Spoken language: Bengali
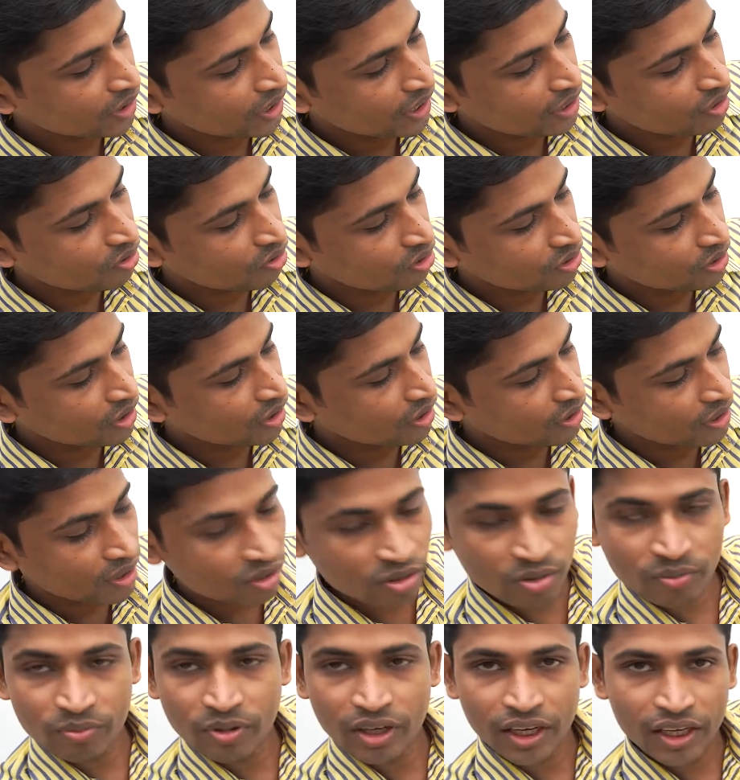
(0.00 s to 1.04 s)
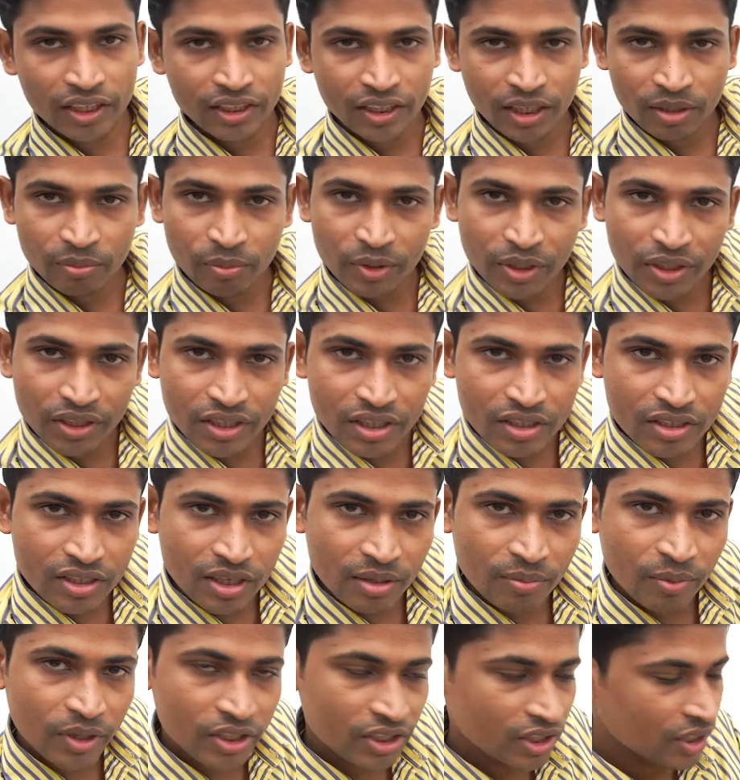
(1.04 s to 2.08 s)
এই কর্নারে এরকম ফাঁকা থাকবে
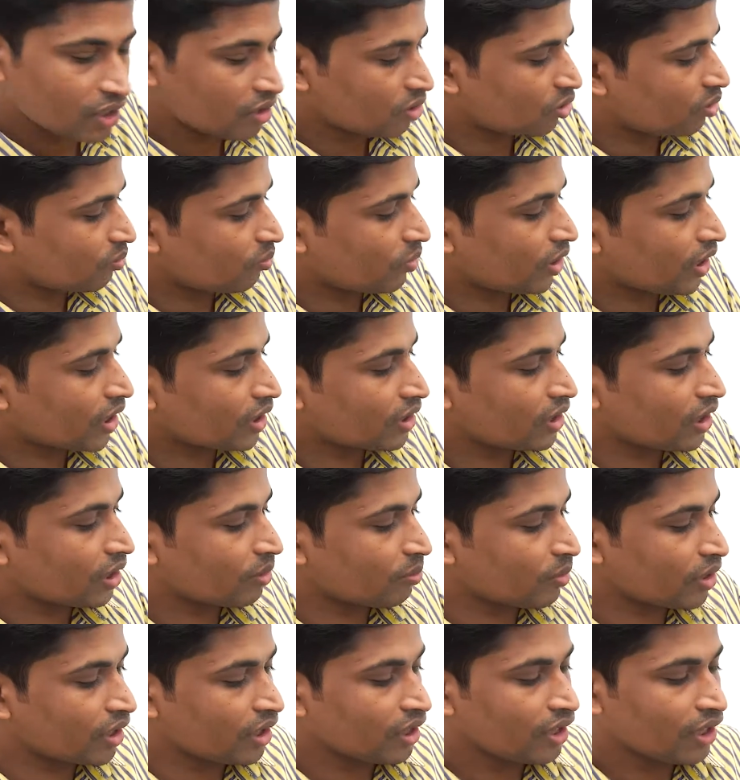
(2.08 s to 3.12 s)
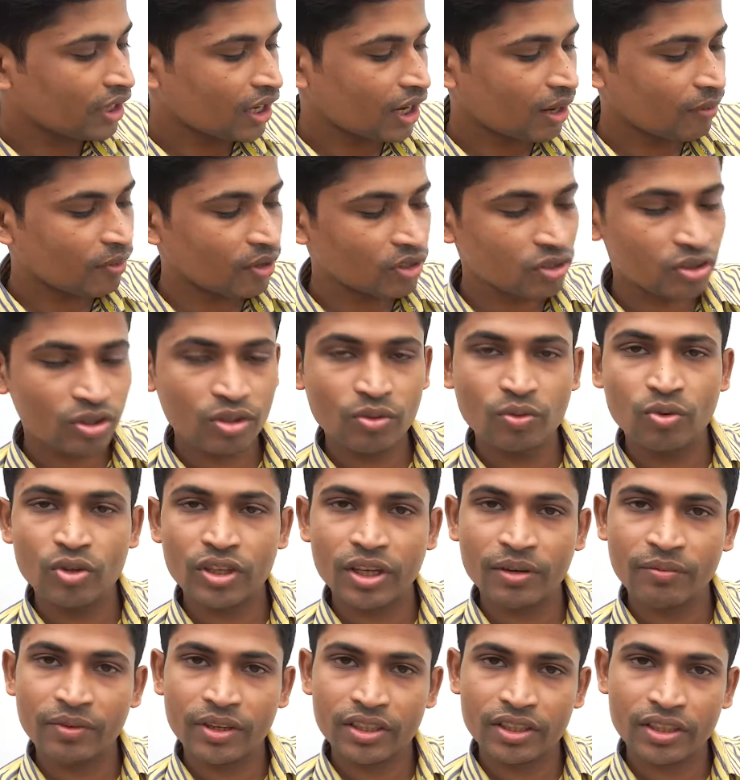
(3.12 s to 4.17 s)
নিচের পাশে এরকম ফাঁকা থাকবে আমরা যদি
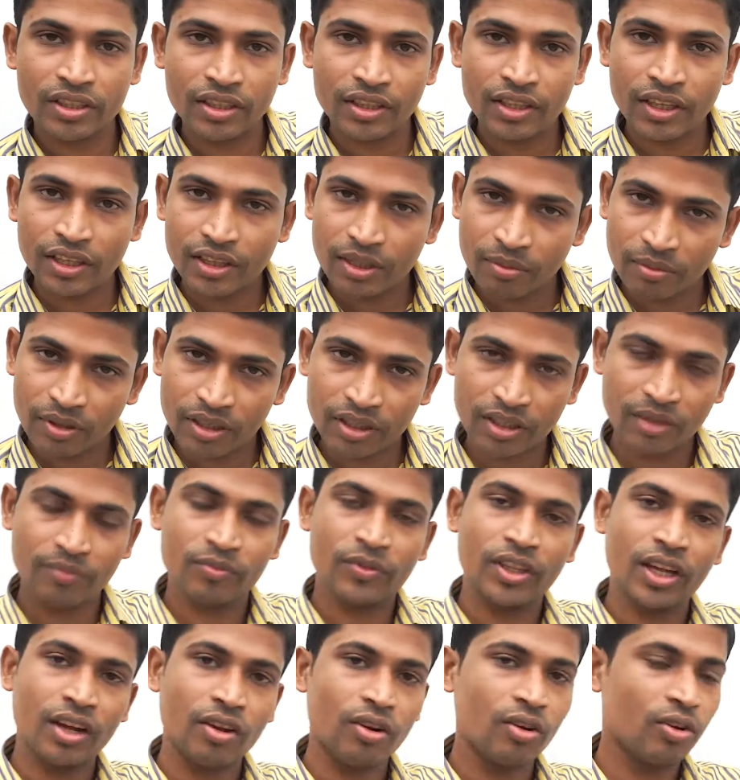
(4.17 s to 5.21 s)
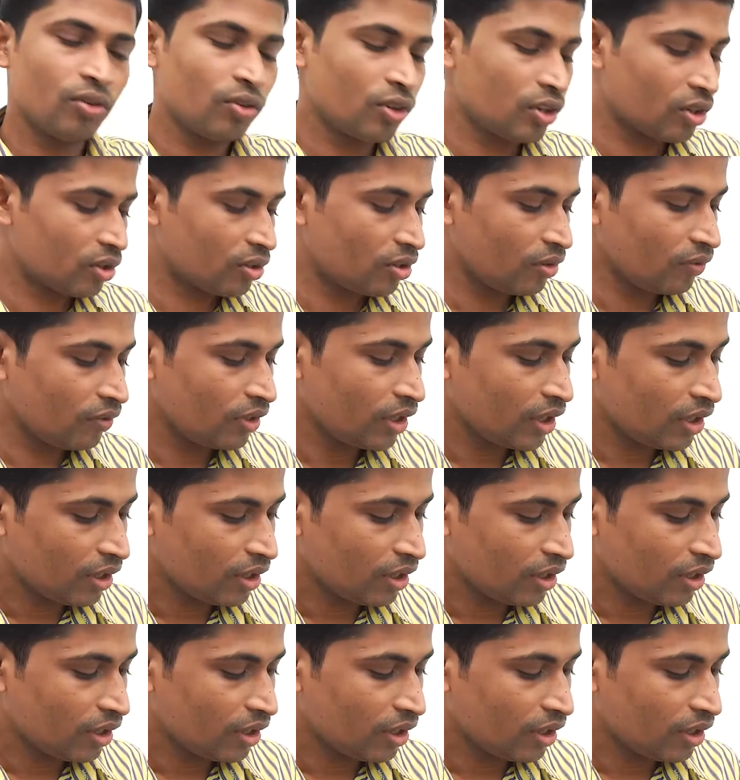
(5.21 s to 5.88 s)
উল্টা ফাঁসতে দেখতে পারতাম তাহলেও ওরকম